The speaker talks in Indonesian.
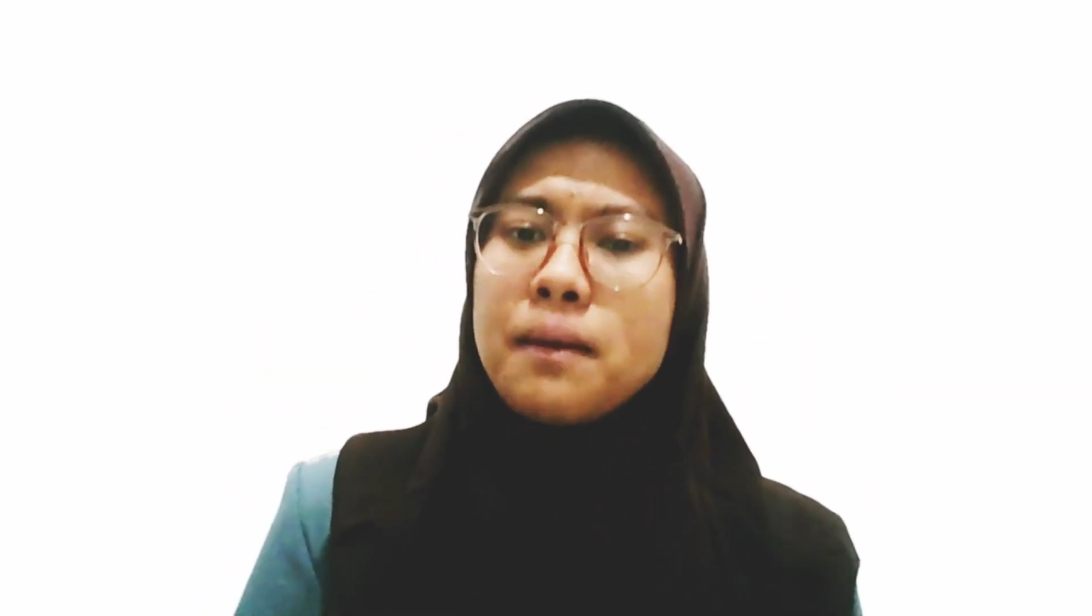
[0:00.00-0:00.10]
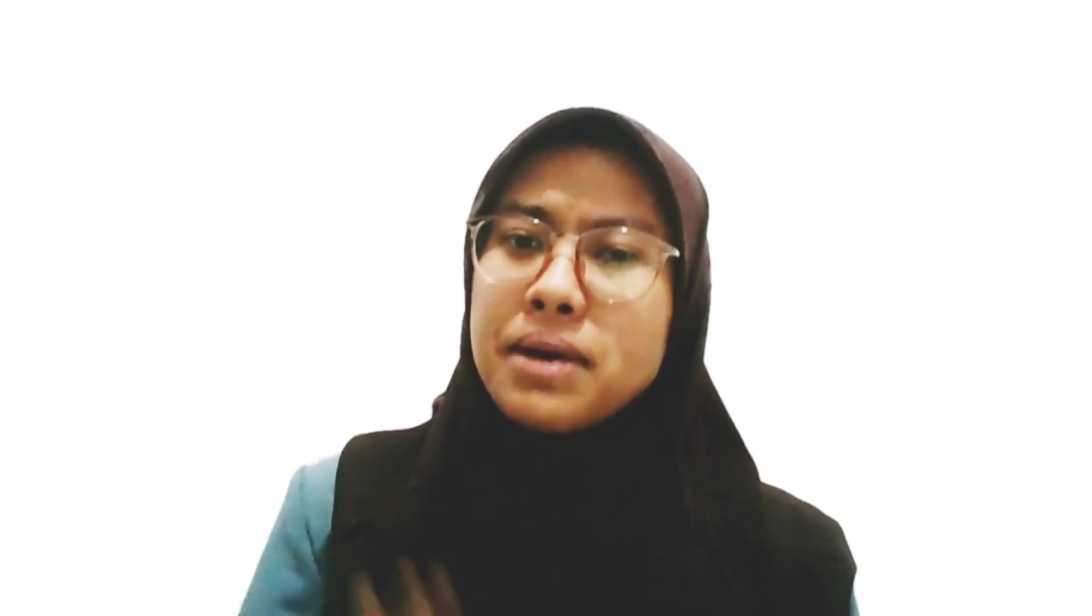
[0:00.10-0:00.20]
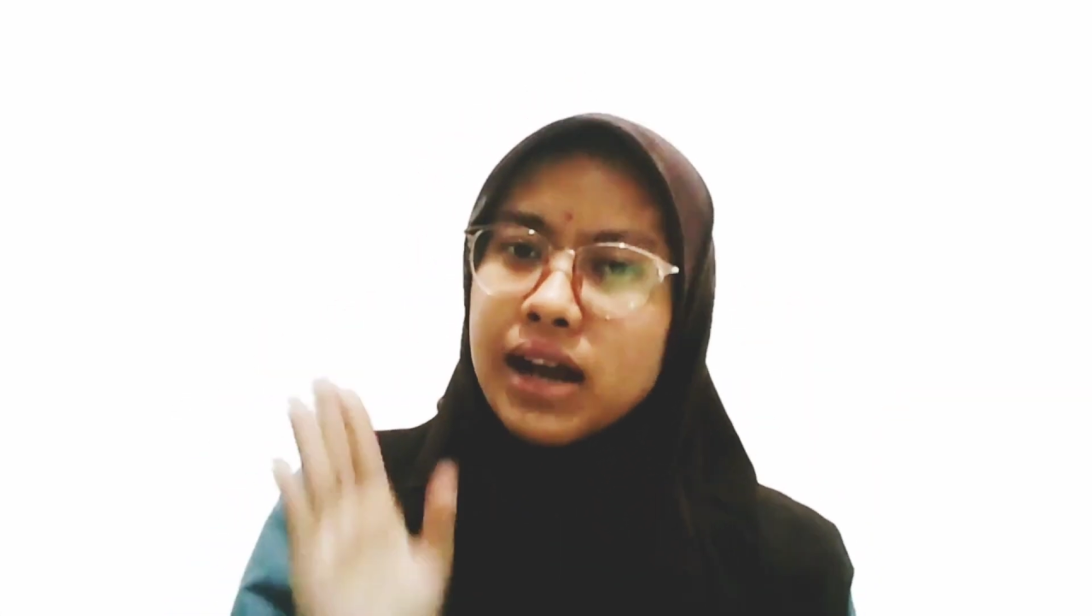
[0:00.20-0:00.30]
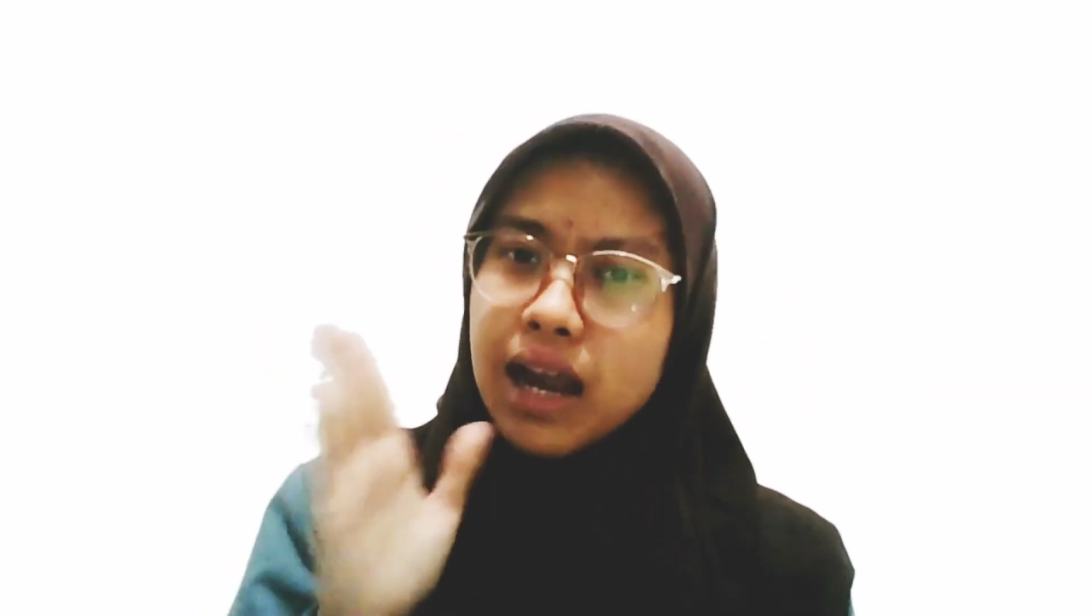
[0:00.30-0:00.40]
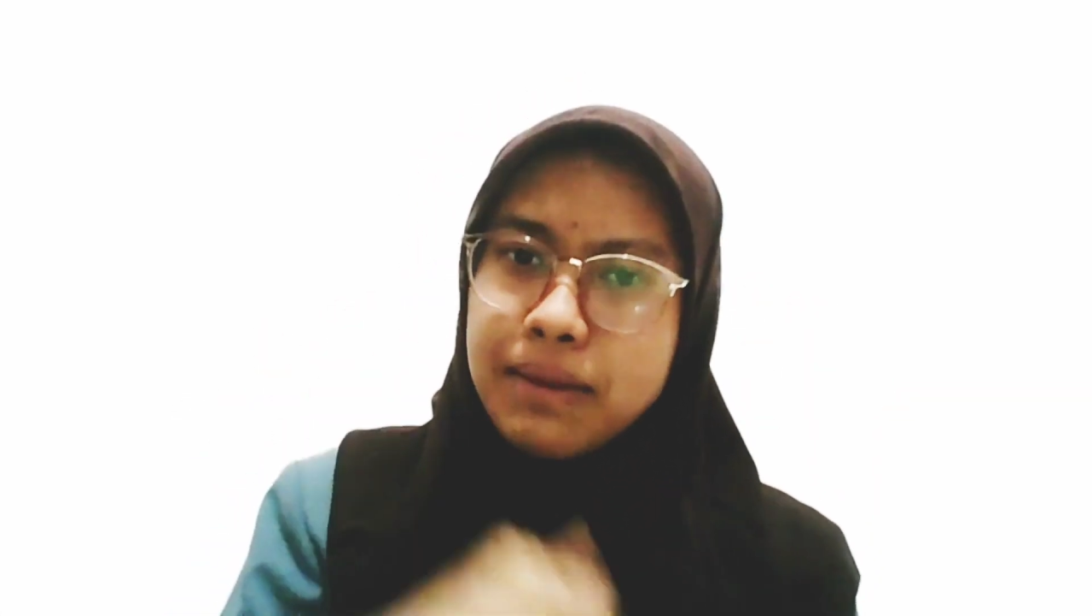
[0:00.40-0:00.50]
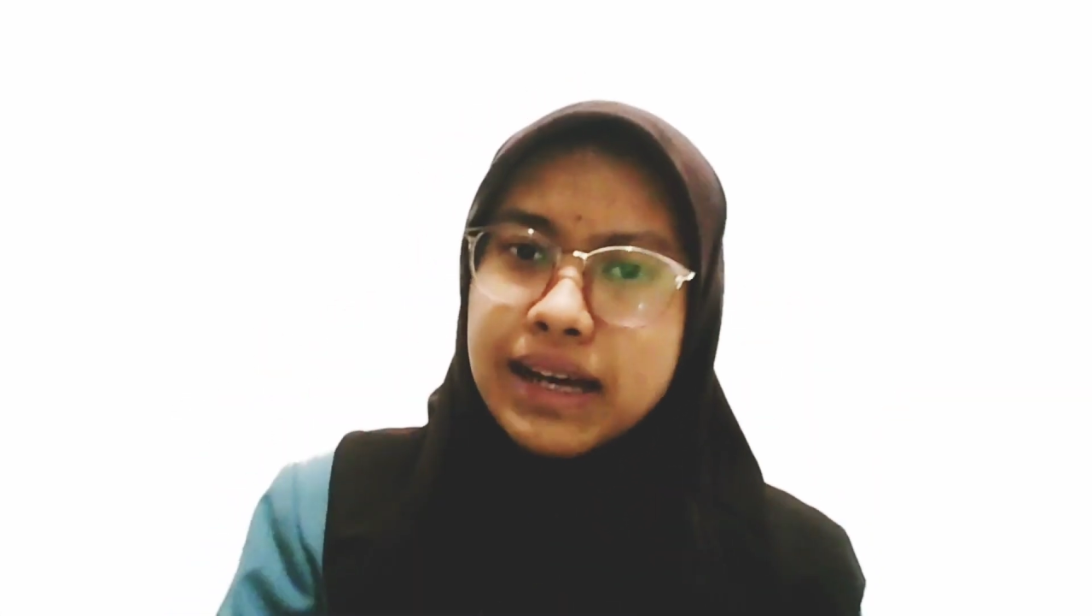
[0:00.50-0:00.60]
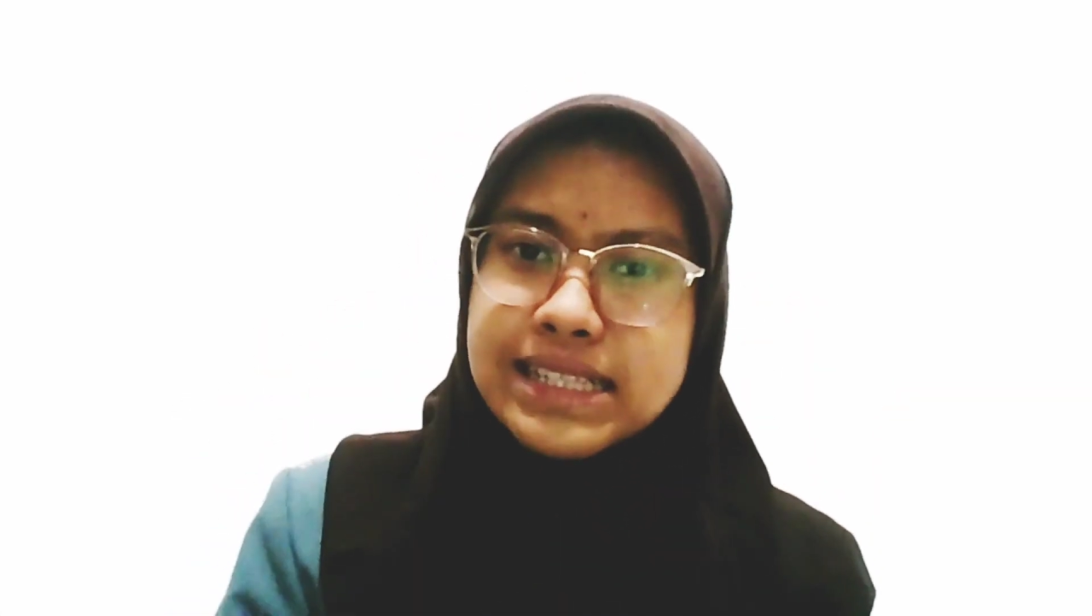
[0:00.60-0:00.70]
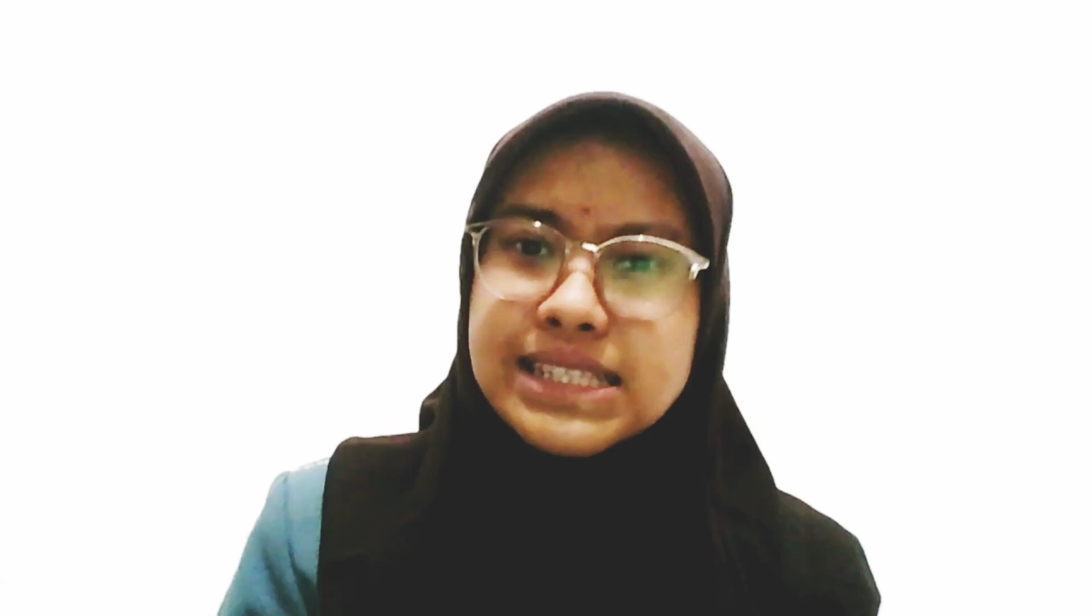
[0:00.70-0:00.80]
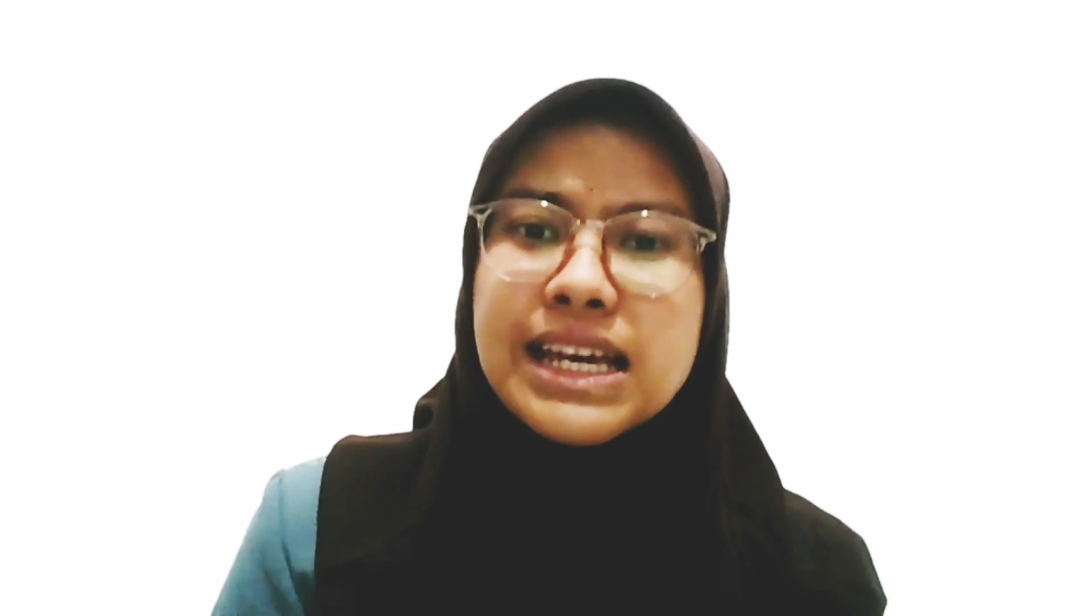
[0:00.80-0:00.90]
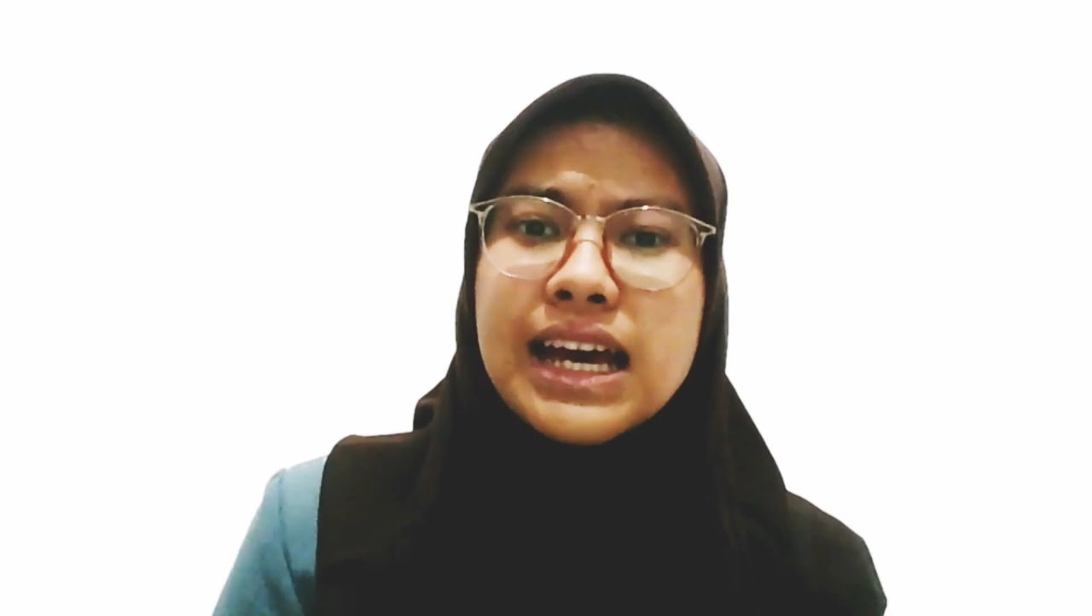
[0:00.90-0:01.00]

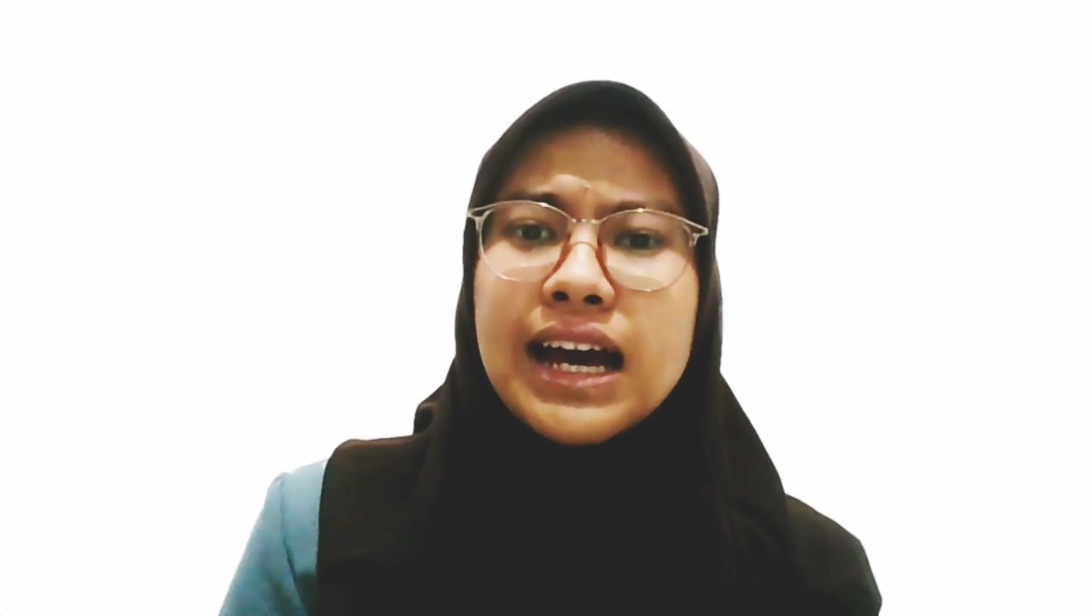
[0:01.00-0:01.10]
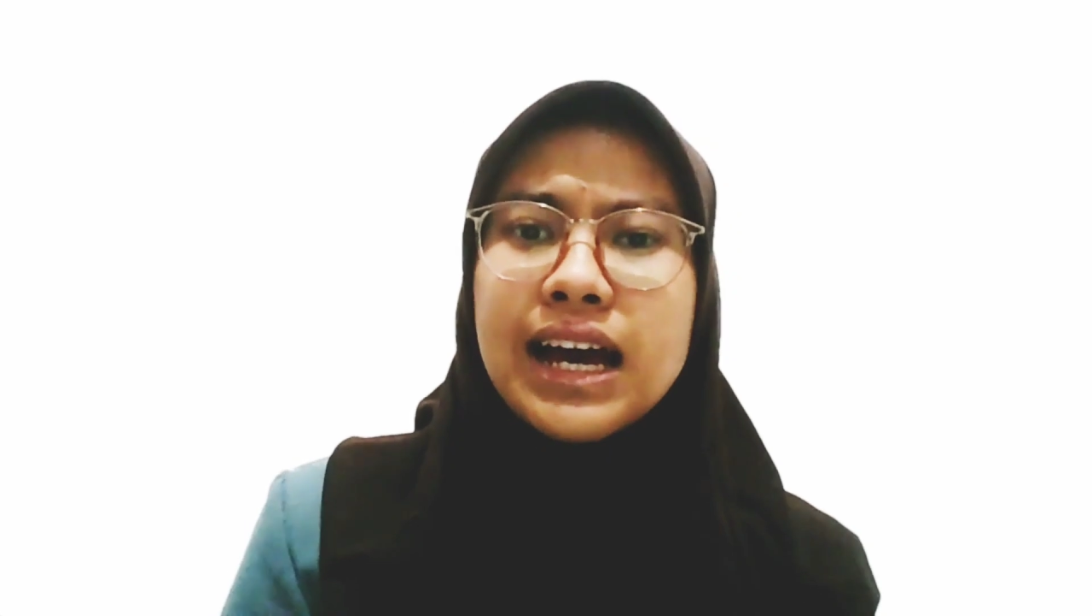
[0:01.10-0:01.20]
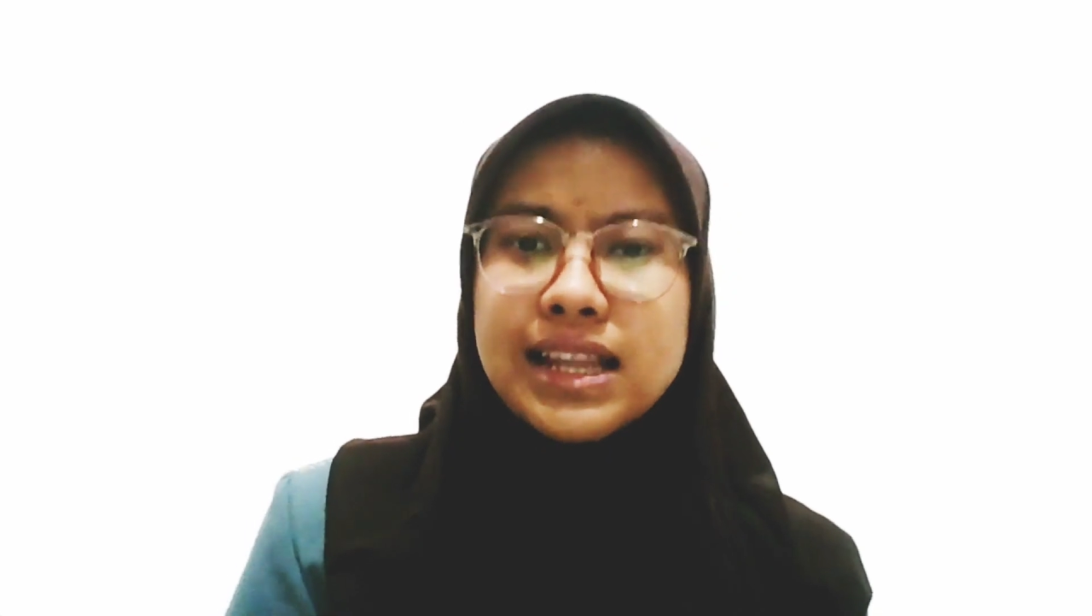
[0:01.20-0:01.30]
lamanya